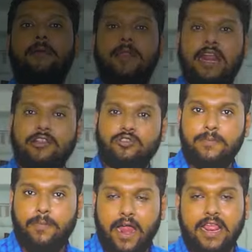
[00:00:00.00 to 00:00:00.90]
আপনারা
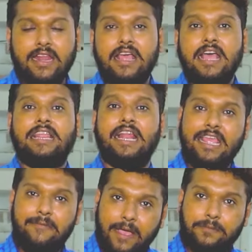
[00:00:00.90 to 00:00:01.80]
যদি পারেন
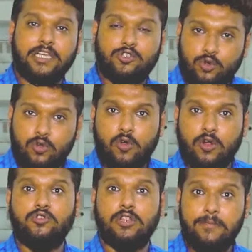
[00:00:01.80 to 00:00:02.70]
তাহলে এই ব্যবসা শুরু
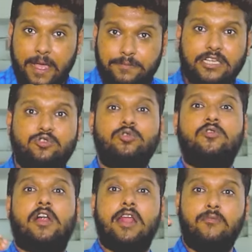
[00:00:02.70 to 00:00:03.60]
করুন যদি ব্যবসা
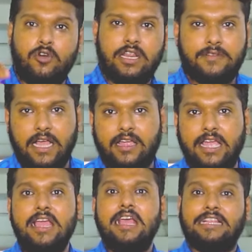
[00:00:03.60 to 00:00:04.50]
শুরু করার মোটিভ থাকে